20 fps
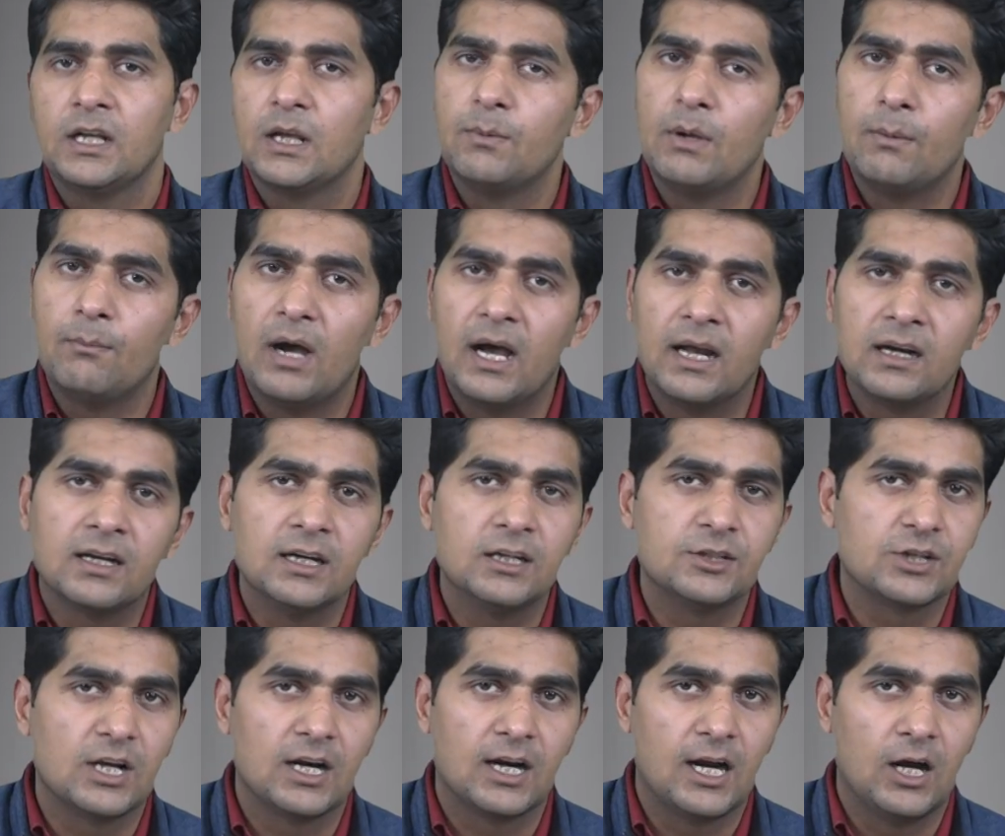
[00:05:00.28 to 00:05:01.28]
कि मैं मानकर
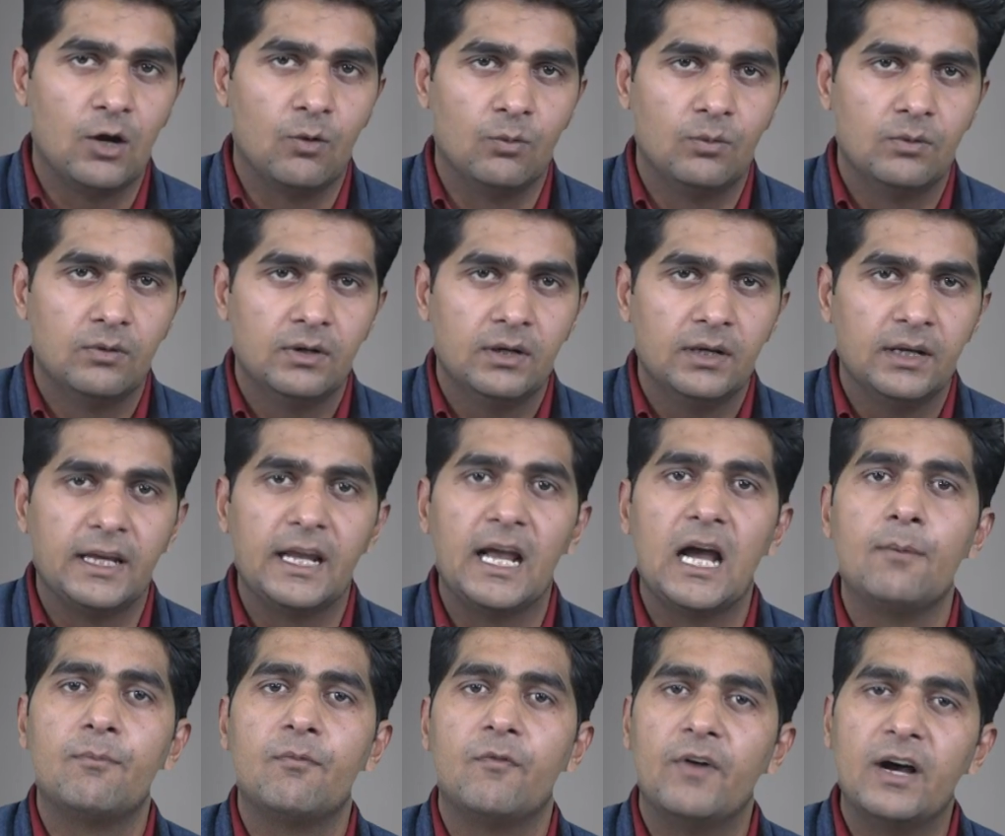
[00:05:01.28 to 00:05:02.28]
चल रहा हूँ कि
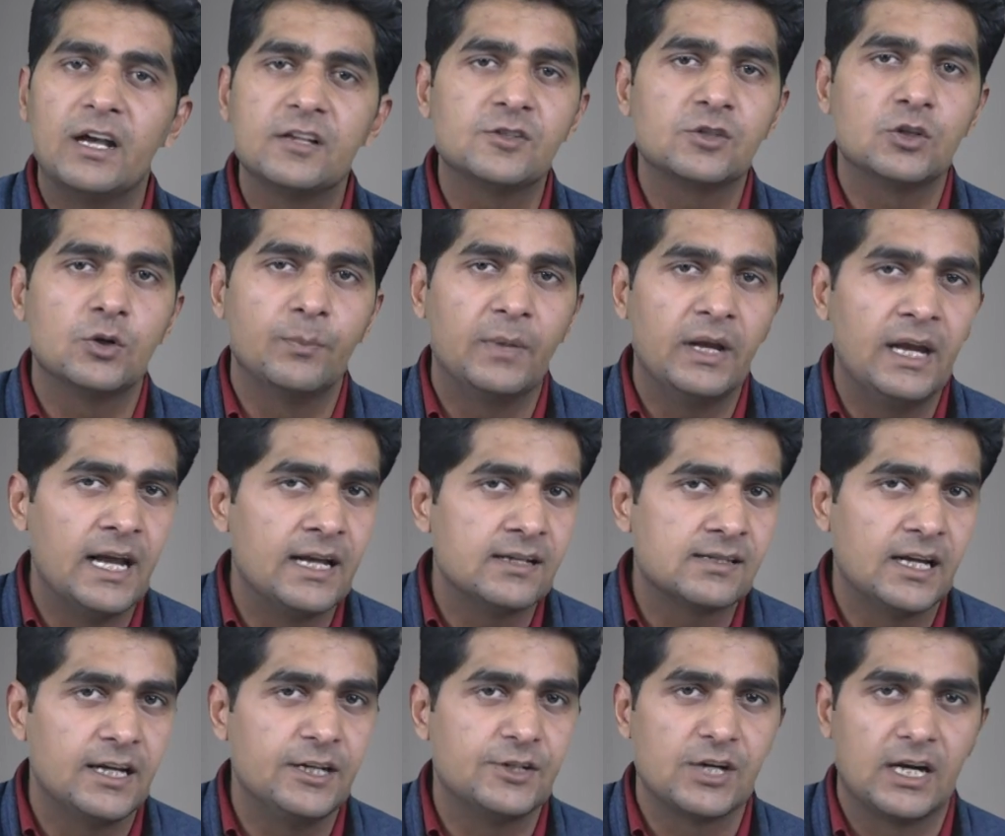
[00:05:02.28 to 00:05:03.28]
आप वास्तव में
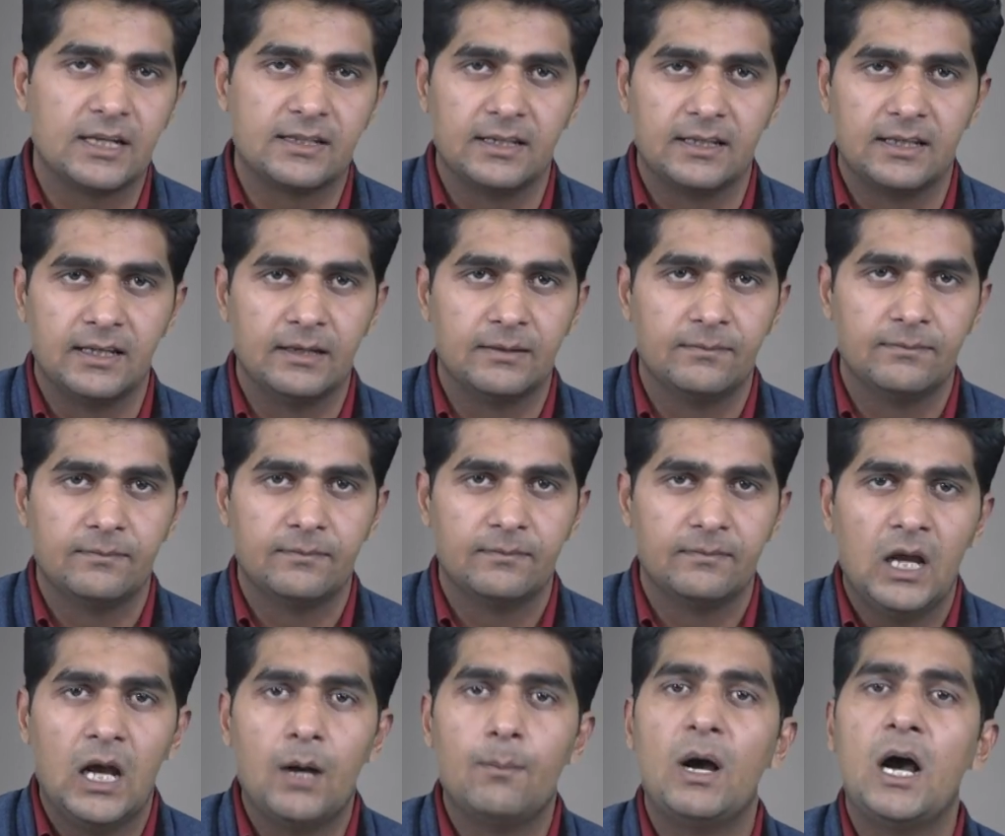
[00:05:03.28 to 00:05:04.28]
ऐसा ही चाहते थे
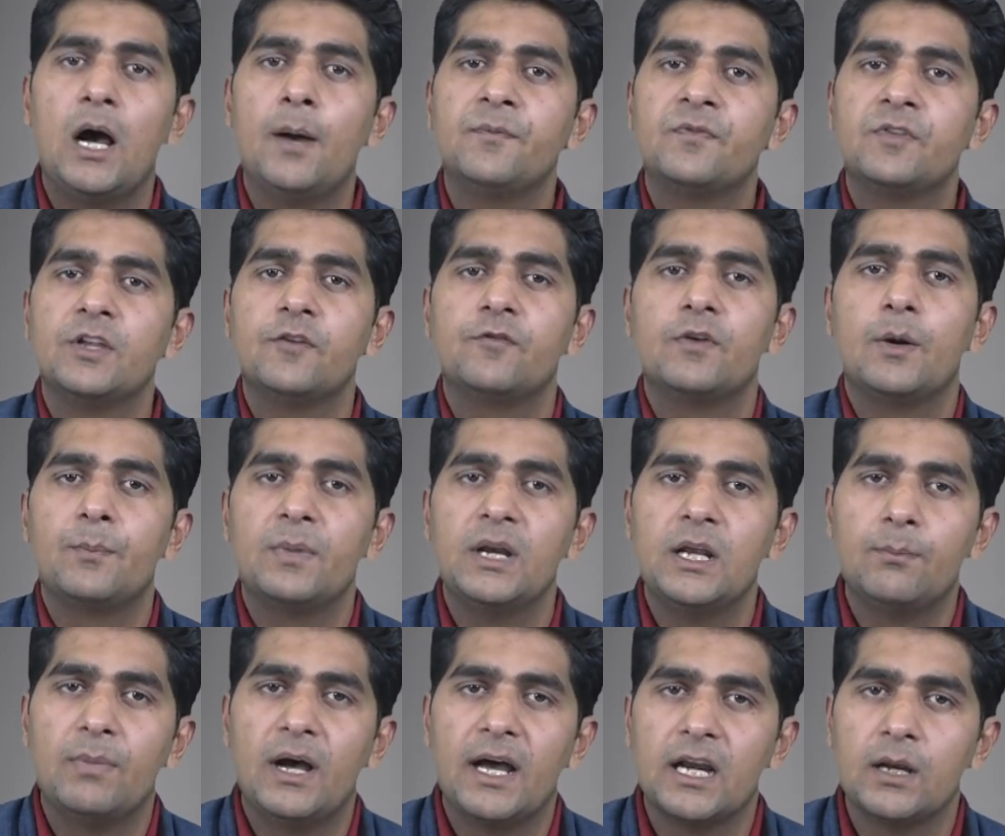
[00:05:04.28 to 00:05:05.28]
अब आप सिर्फ
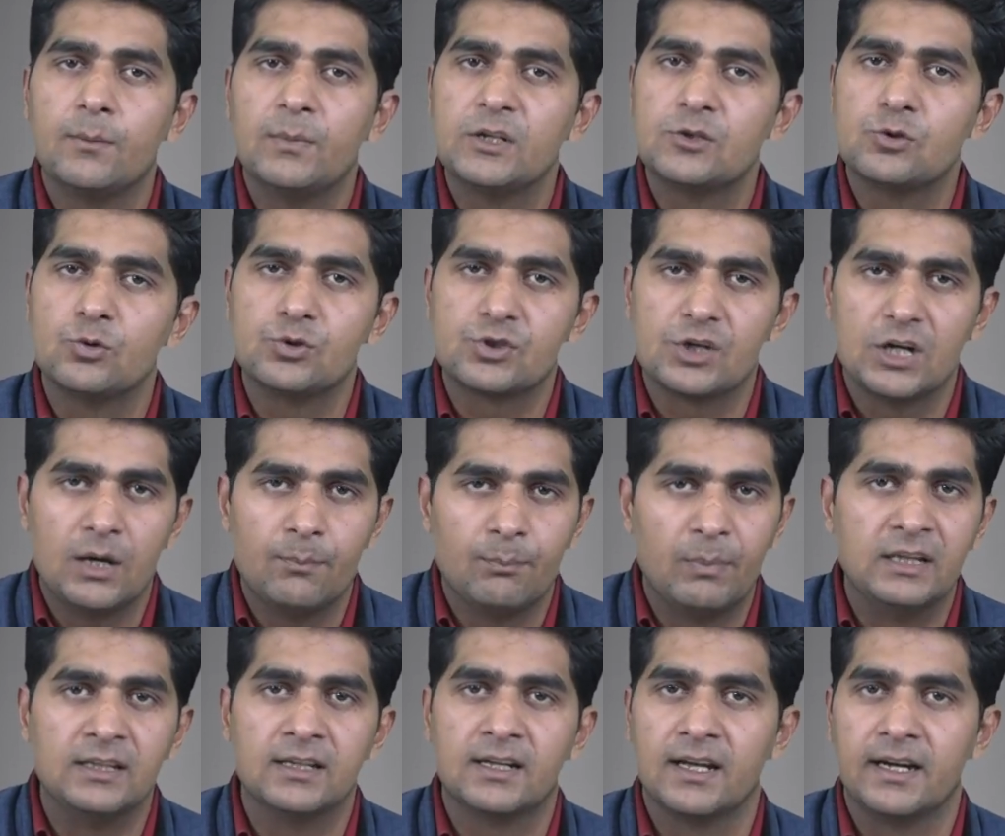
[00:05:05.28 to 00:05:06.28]
अपने बारे में सोचना
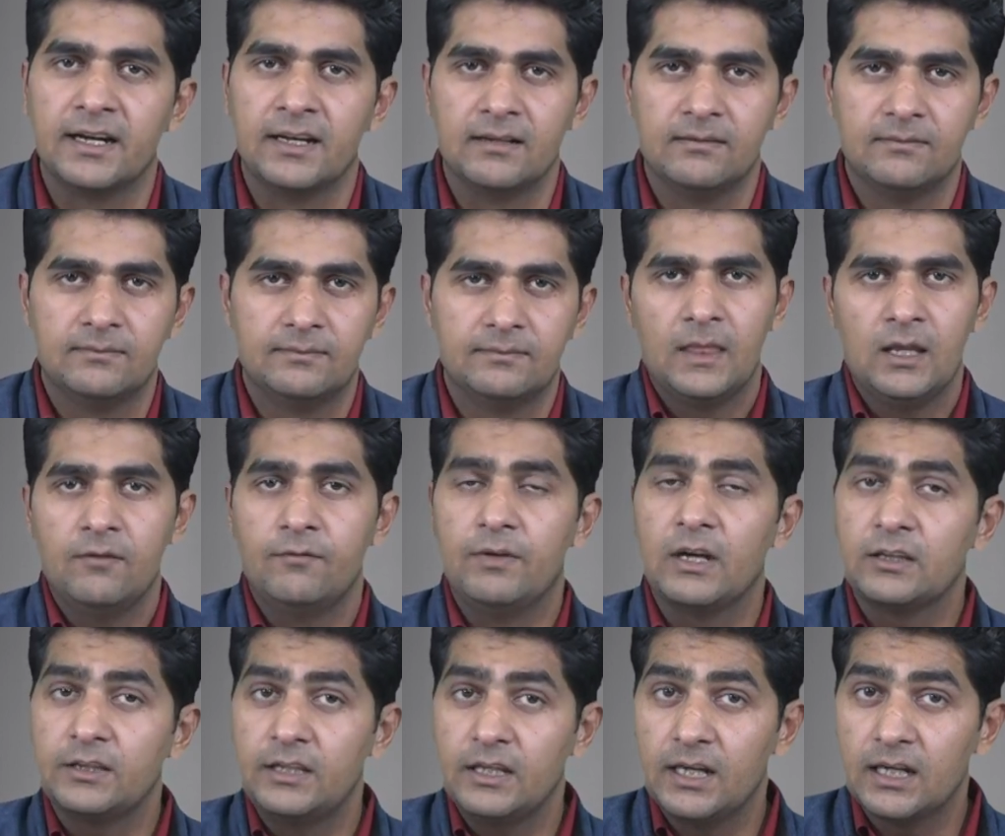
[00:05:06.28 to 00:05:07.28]
बंद करें
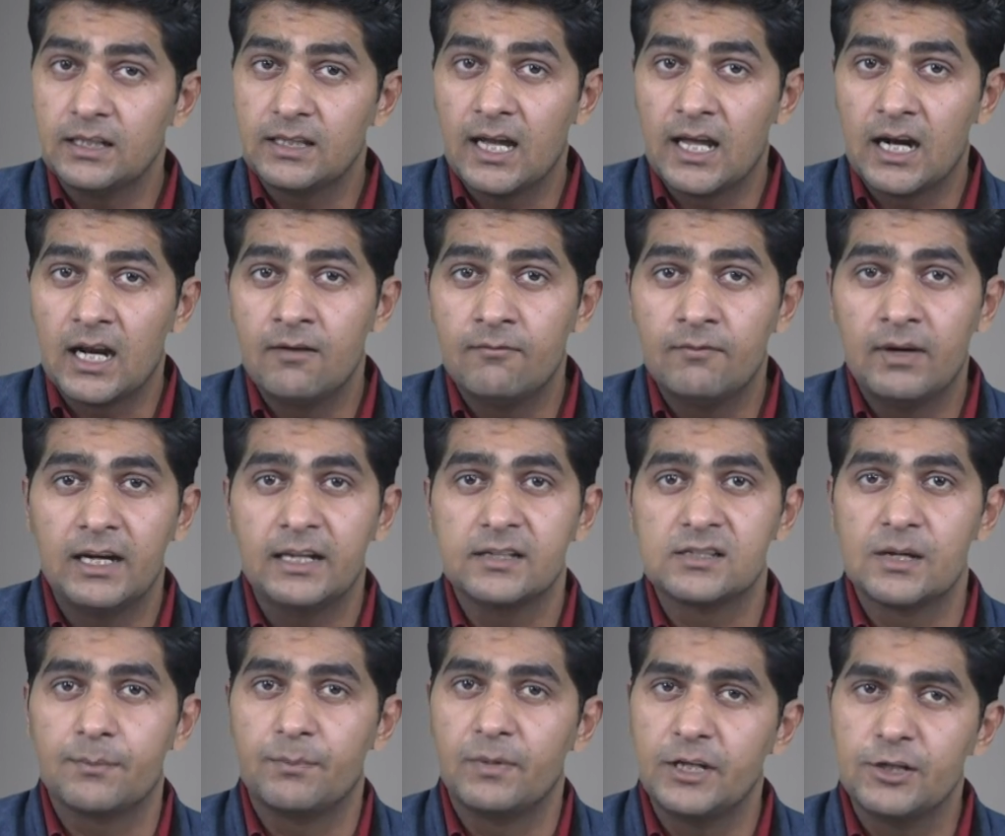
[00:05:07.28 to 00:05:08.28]
व्यक्तिगत आराम वाले
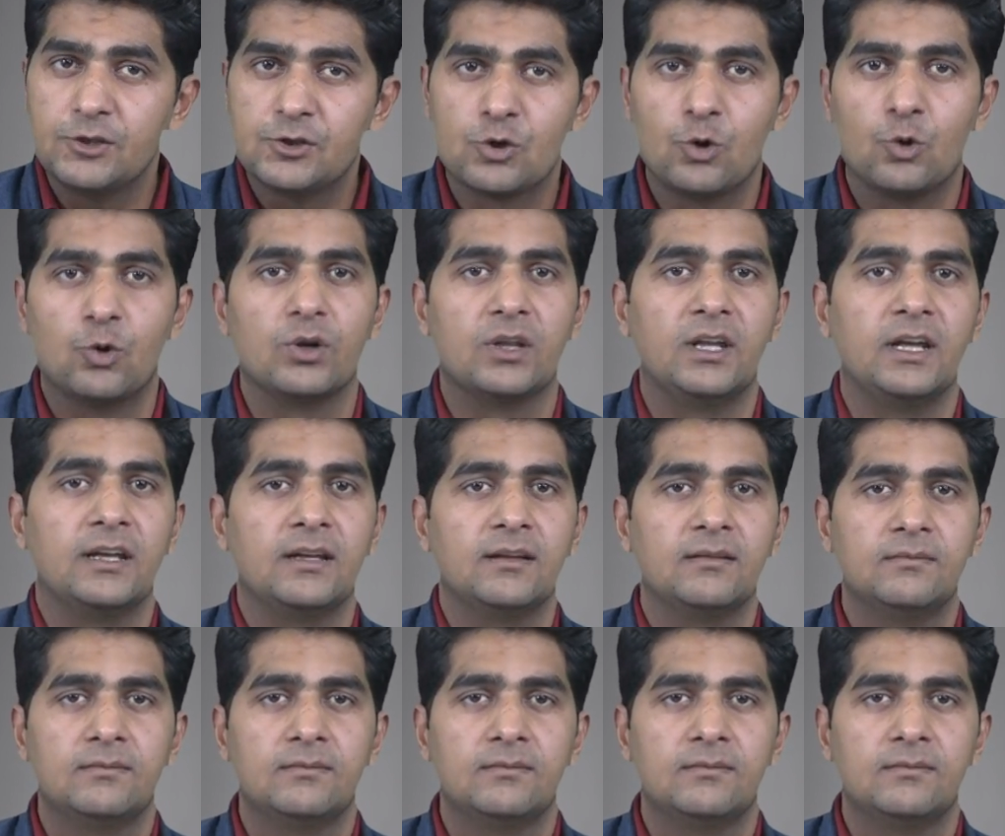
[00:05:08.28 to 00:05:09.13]
सपने छोड़ दें